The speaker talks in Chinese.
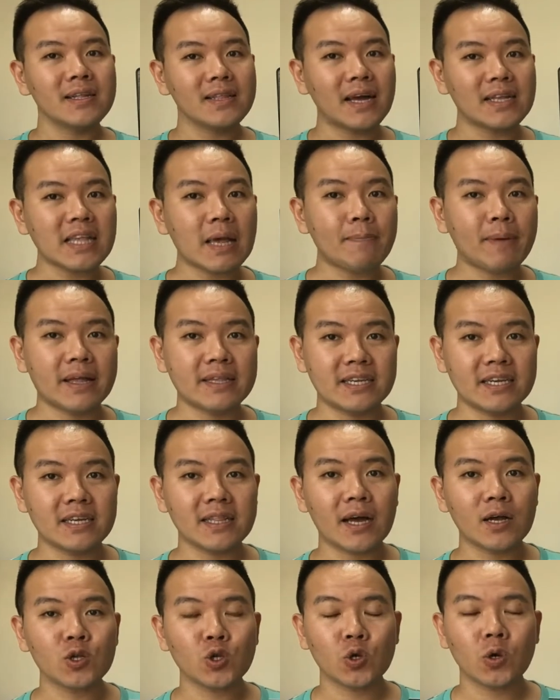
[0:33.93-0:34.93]
那在本节
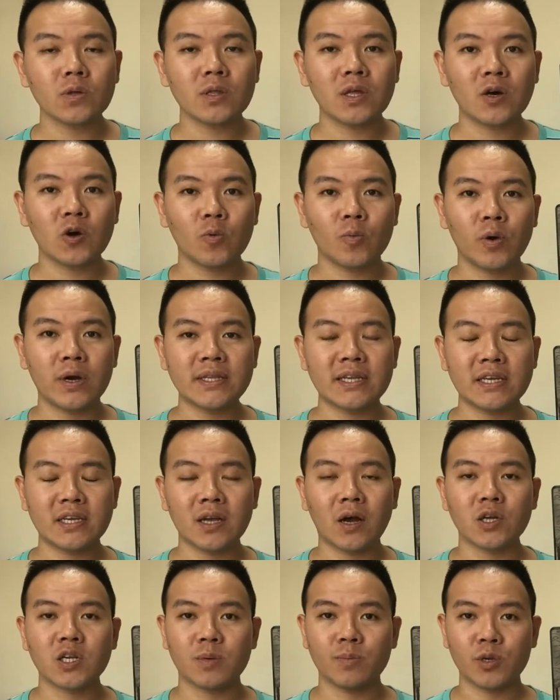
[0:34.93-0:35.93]
当中呢，我们会介
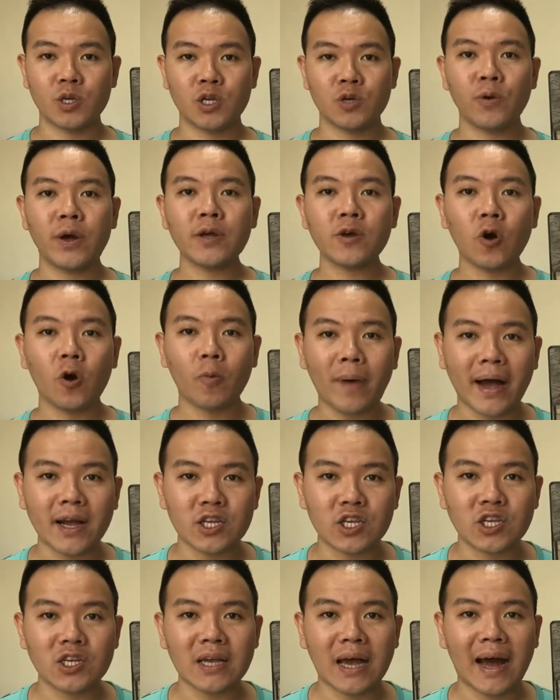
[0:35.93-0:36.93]
绍什么是灰狗巴
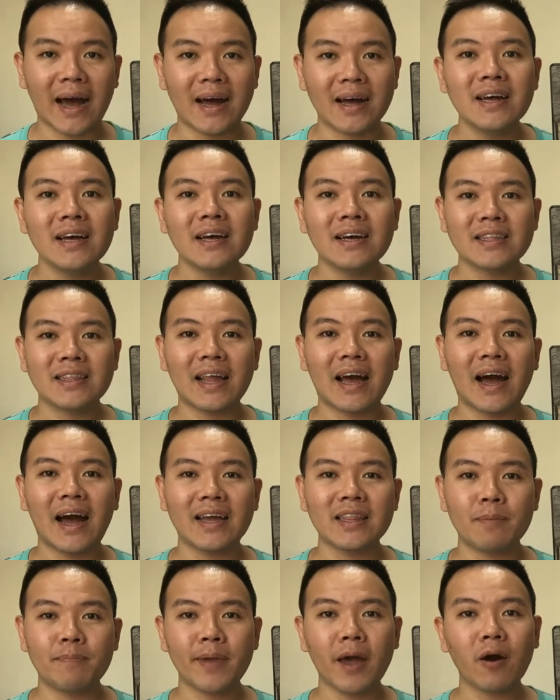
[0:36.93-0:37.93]
士啊，那
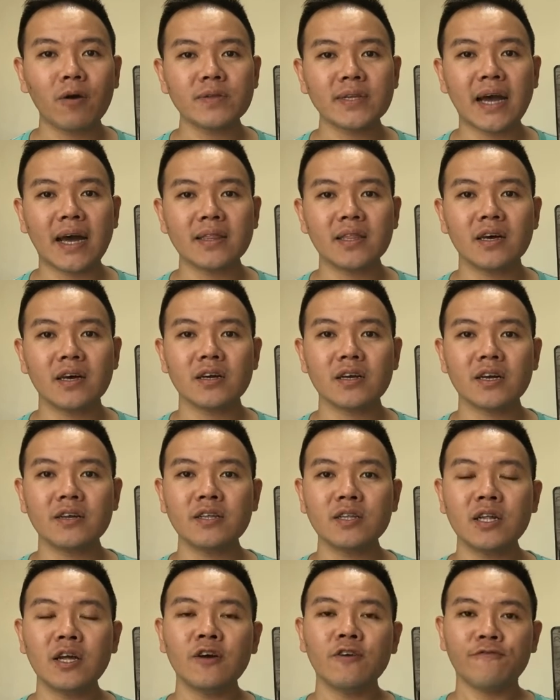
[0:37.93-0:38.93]
它的票价呢
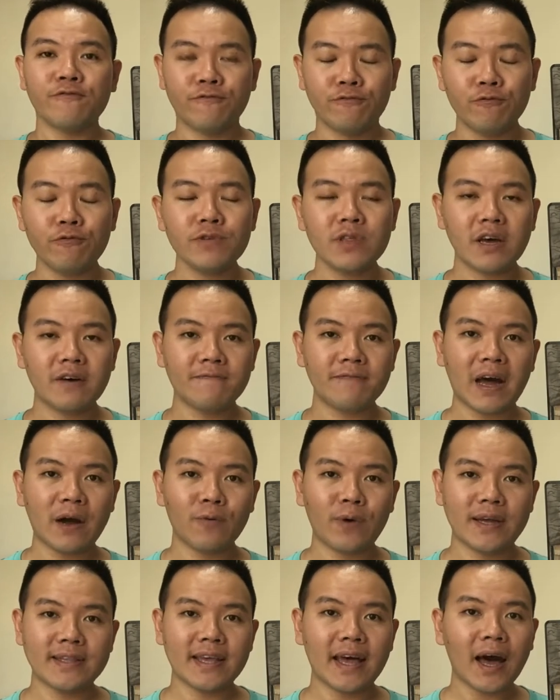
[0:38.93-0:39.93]
跟服务的
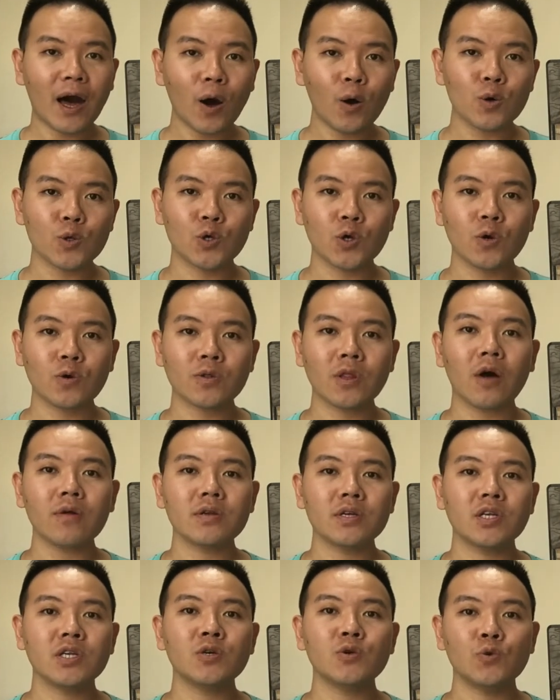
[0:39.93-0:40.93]
范围在澳洲到
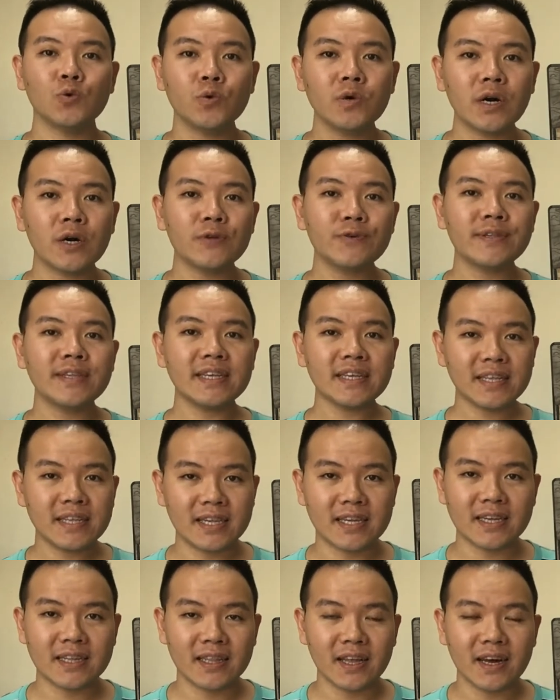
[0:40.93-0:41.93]
底是如何去进
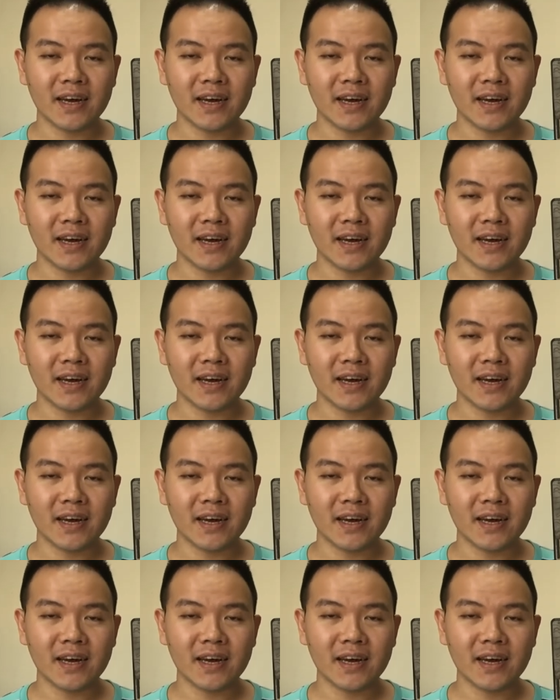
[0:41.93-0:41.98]
行